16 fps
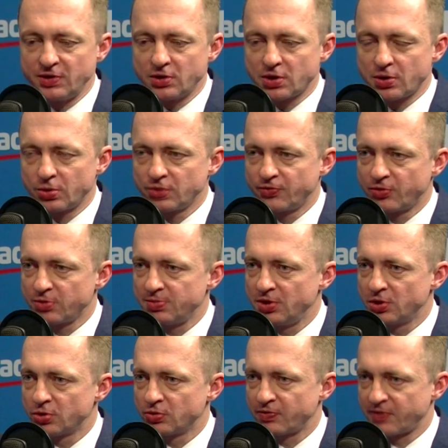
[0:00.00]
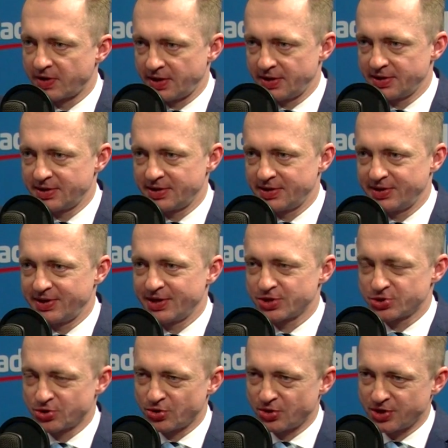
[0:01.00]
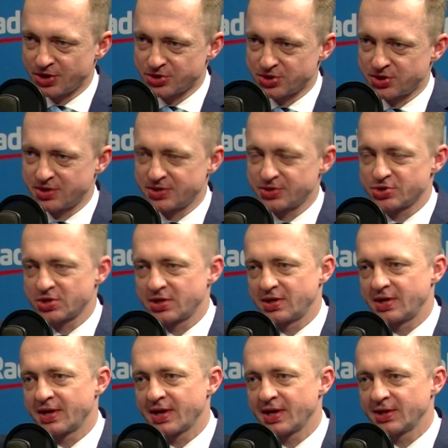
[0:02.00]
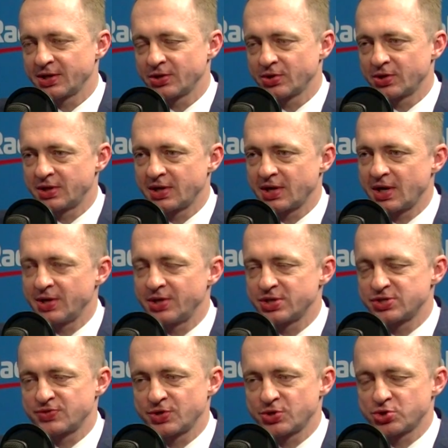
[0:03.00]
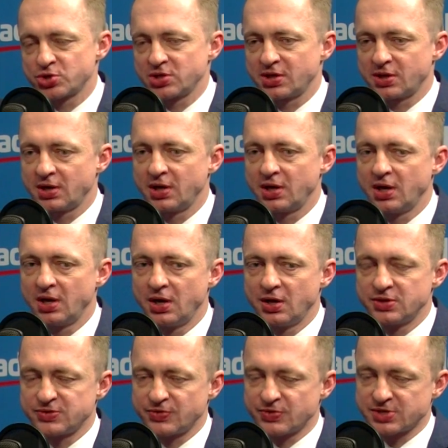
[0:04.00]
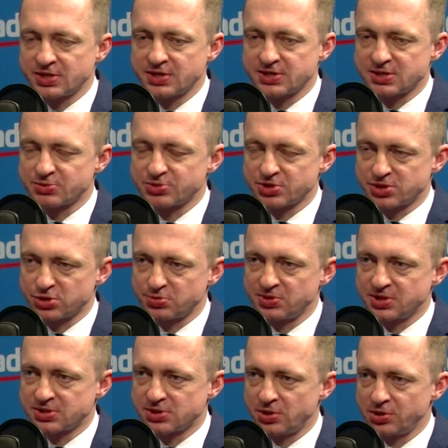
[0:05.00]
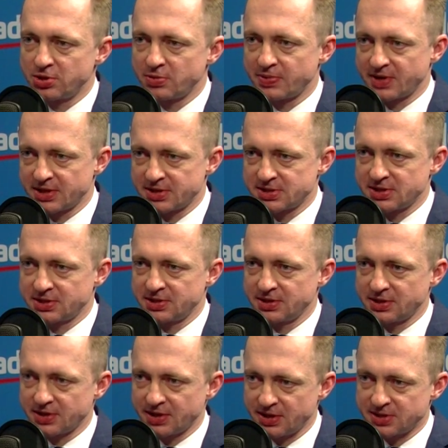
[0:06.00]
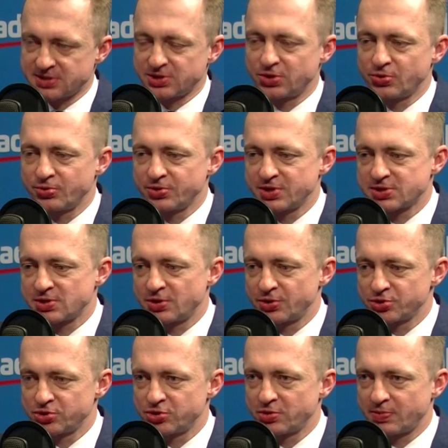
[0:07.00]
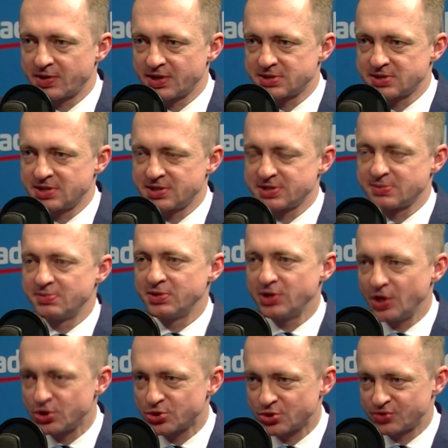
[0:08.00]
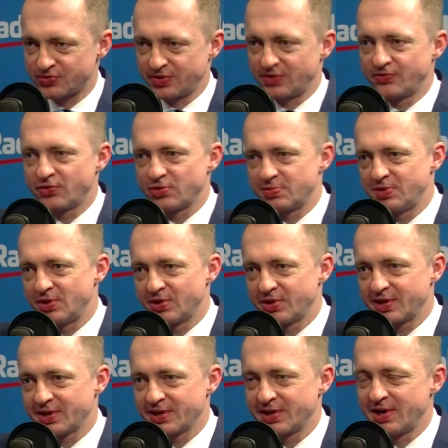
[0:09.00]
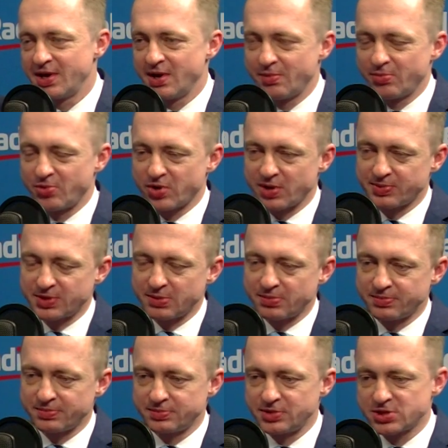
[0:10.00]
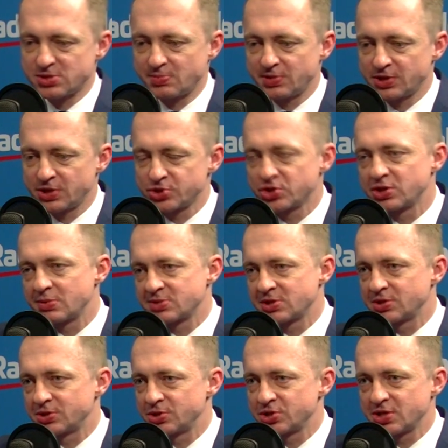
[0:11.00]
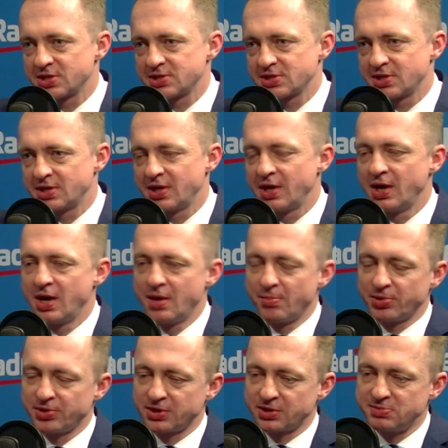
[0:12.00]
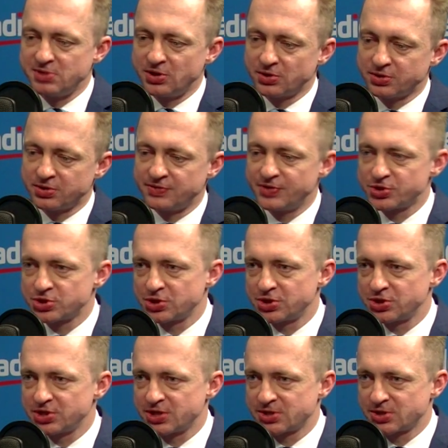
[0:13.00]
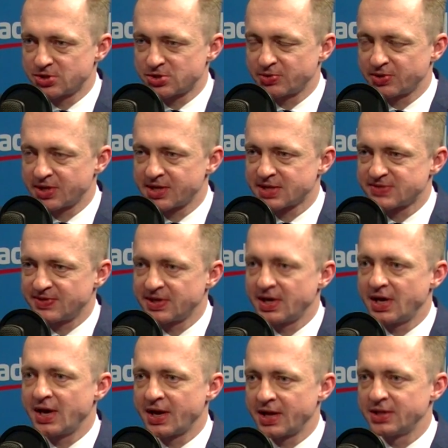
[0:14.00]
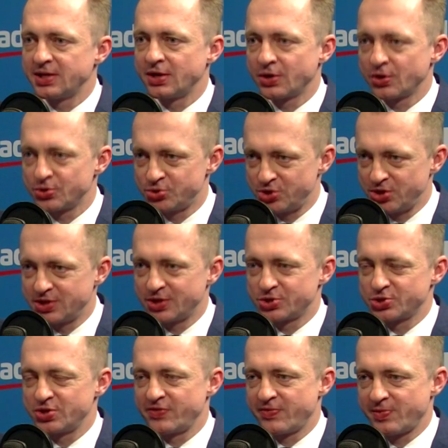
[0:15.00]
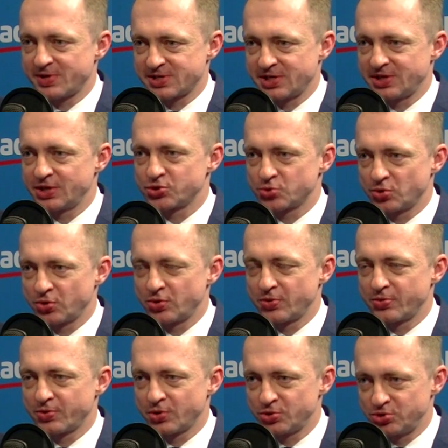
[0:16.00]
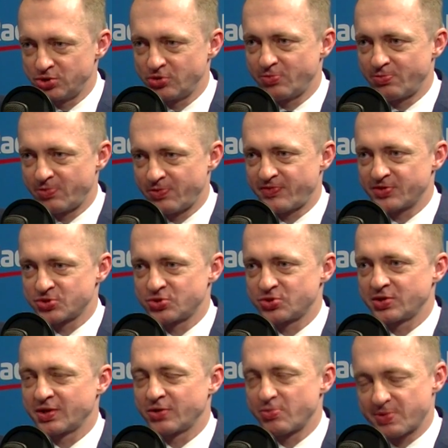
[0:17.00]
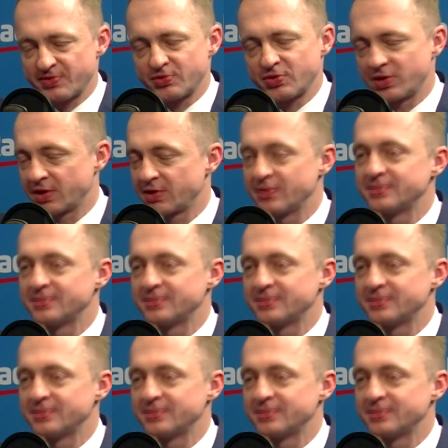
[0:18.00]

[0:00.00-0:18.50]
około 2 milionów rent e, i każdy kojarzy, że renta to generalnie jest świadczenie związane z tym, że jesteśmy niezdolni do pracy, a tych rent z tytułu niezdolności do pracy jest mniejszość w tych 2 milionach, bo raptem nieco ponad 700 tysięcy, ponad milion 200 tysięcy to są te tak zwane renty rodzinne, czyli wypłacane członkom rodziny upoważnionego, uprawnionego.